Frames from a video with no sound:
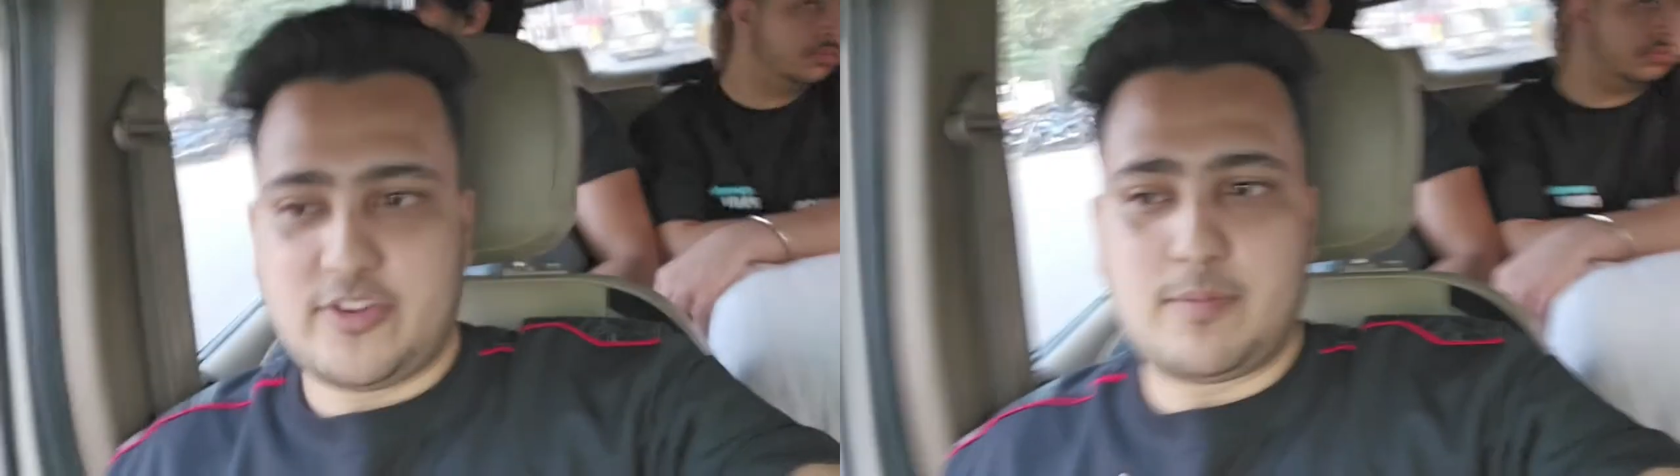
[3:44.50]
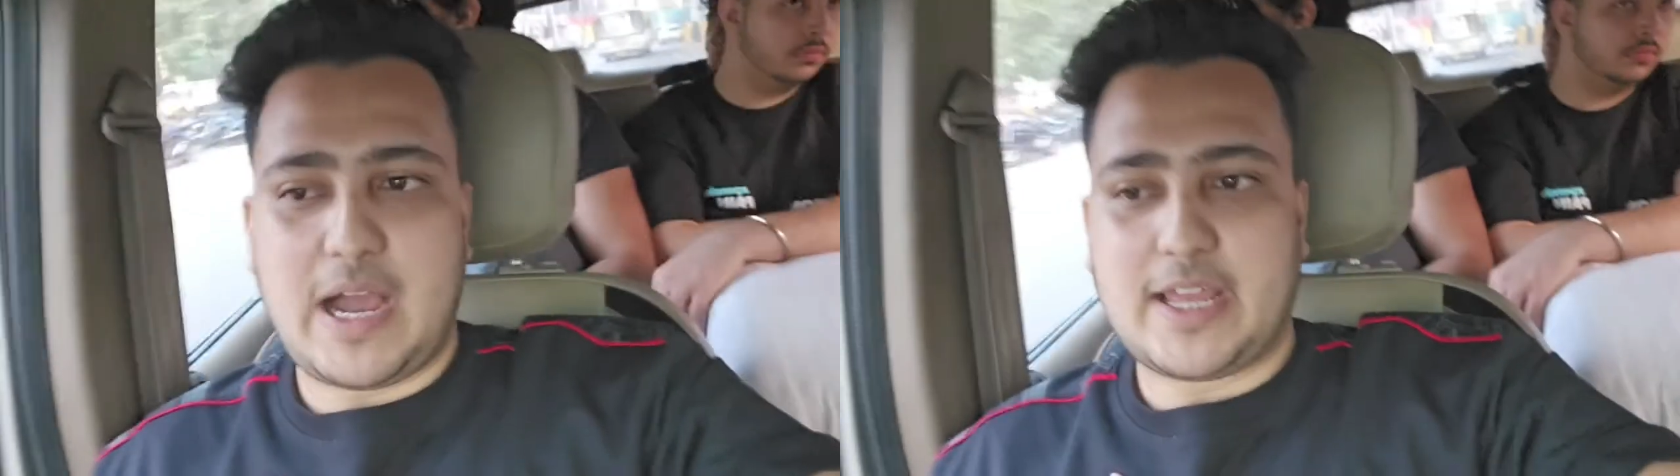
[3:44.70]

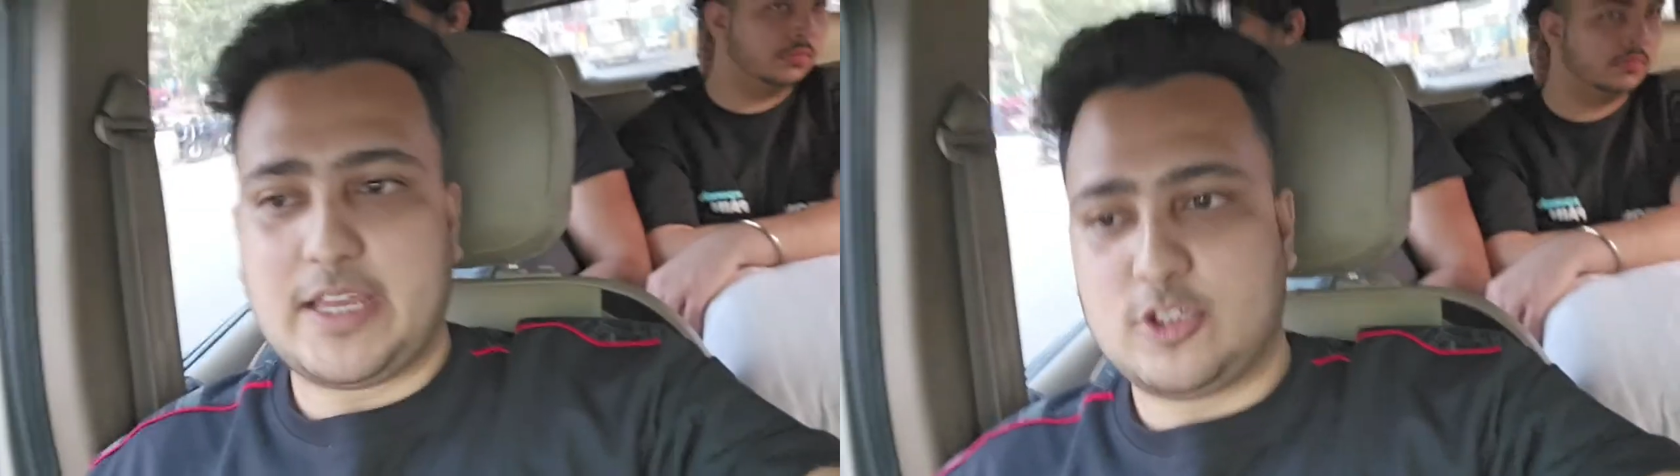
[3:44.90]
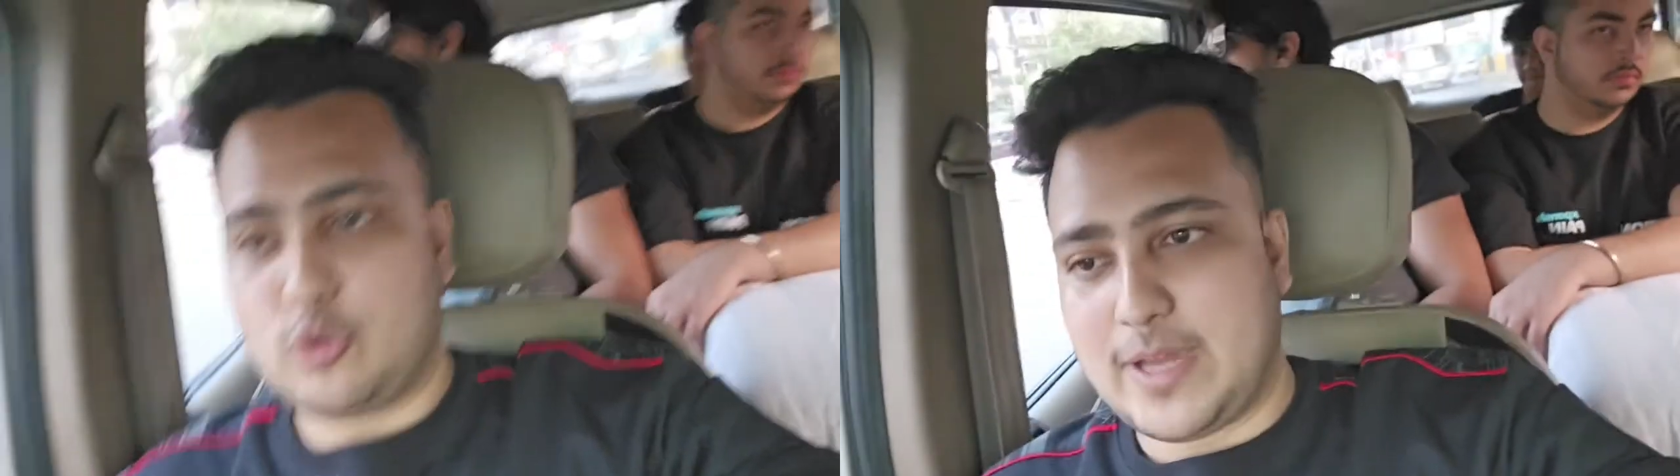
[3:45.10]
फिर बाकी
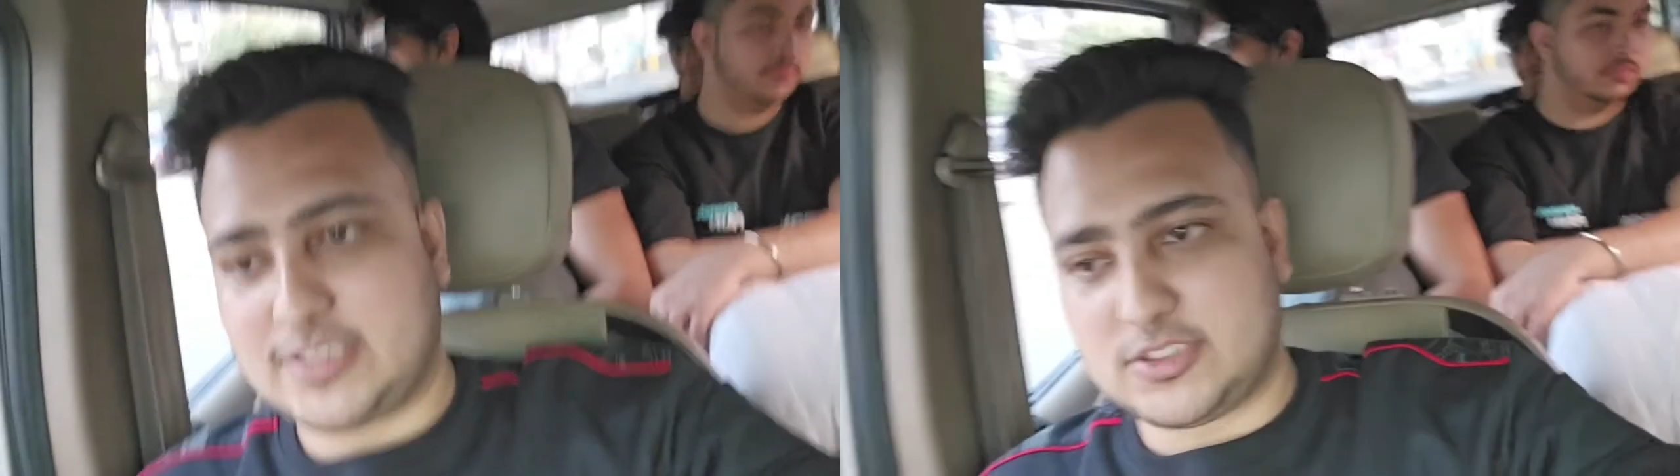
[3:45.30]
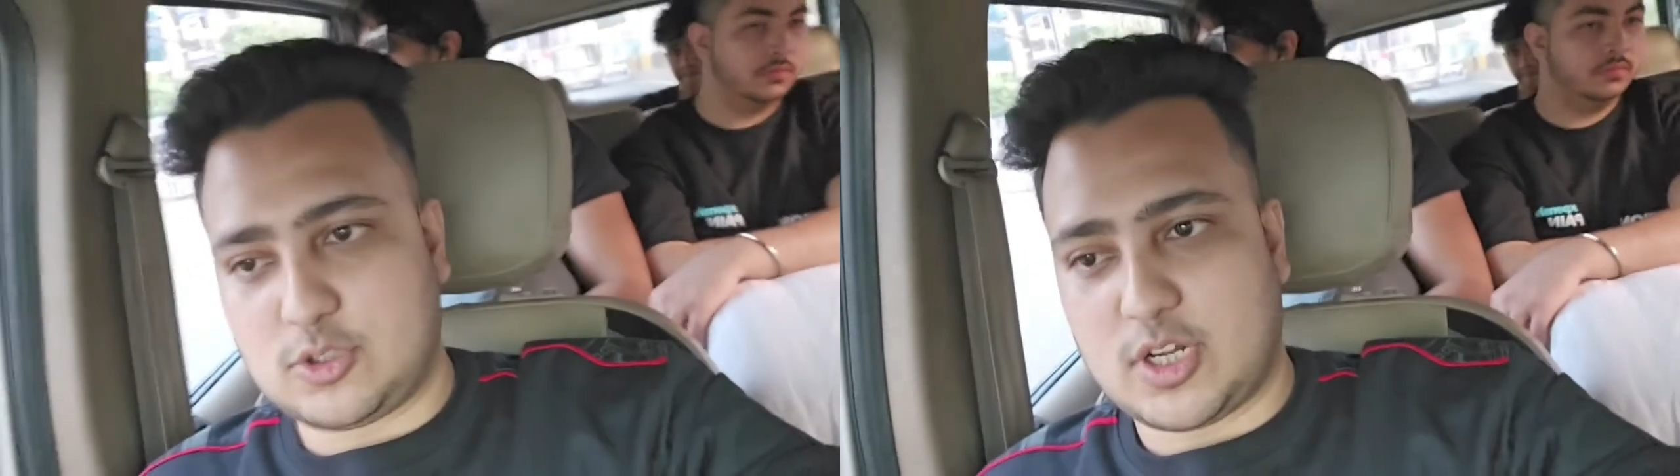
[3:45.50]
के दो
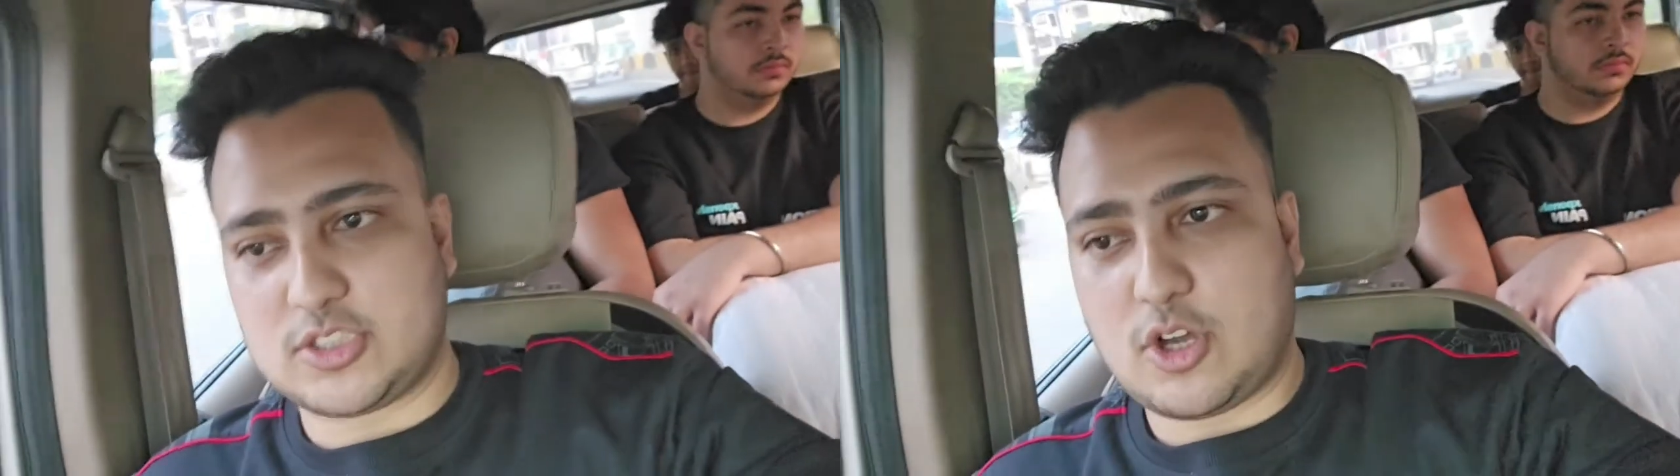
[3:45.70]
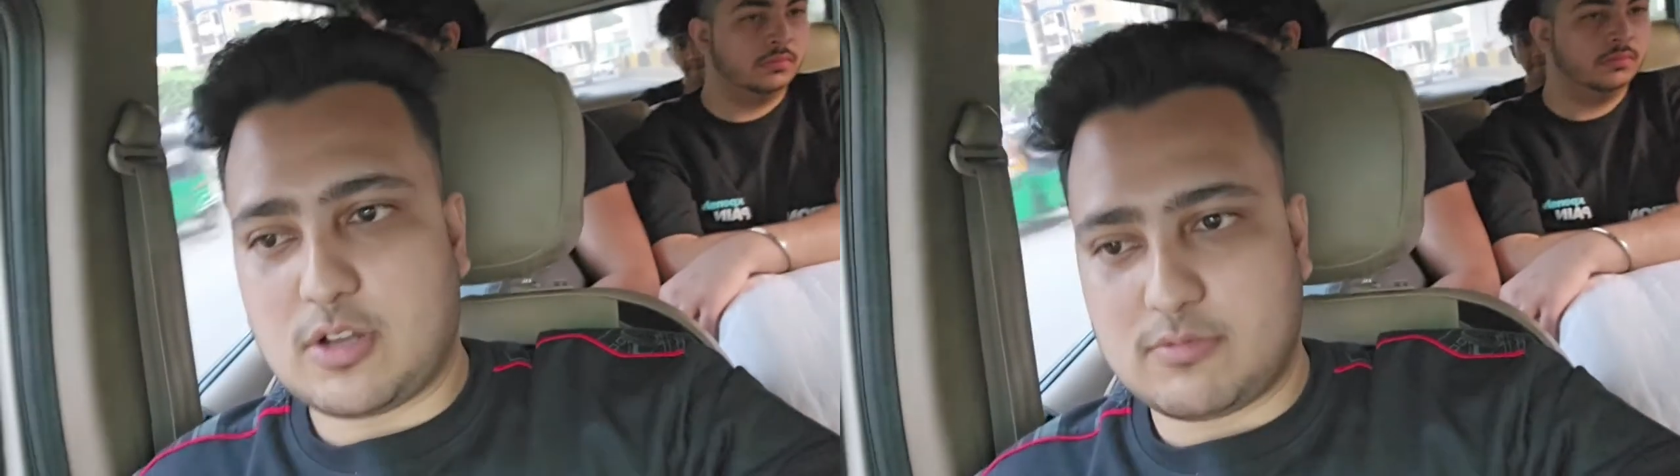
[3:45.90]
मैचेस थोड़ा
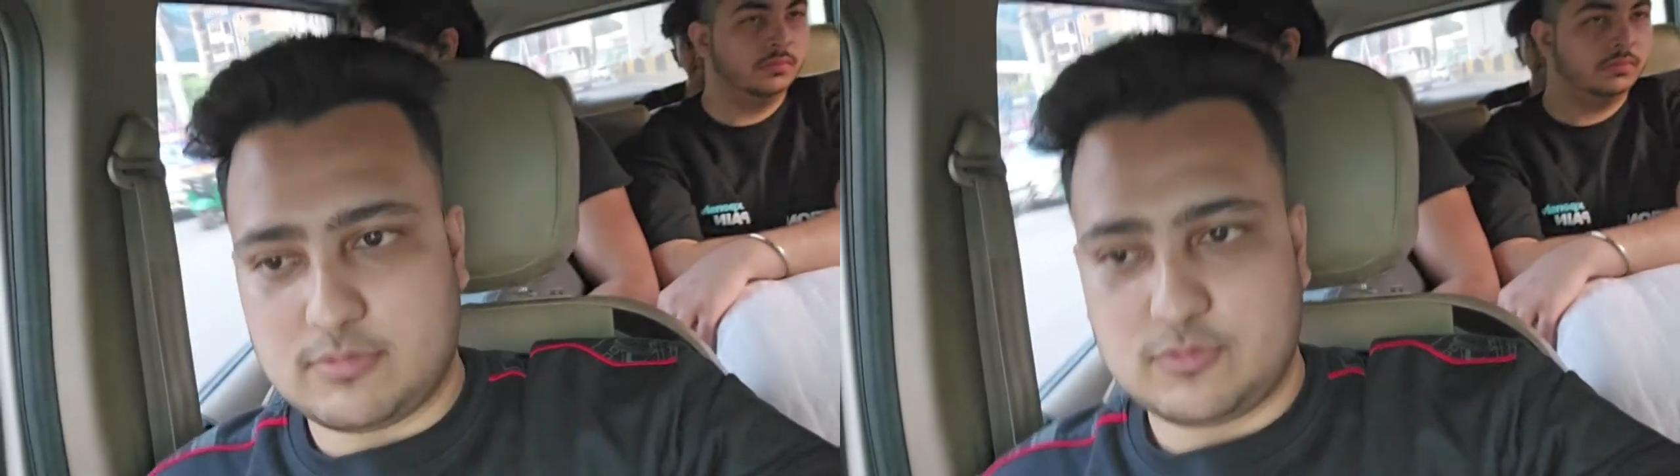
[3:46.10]
सा और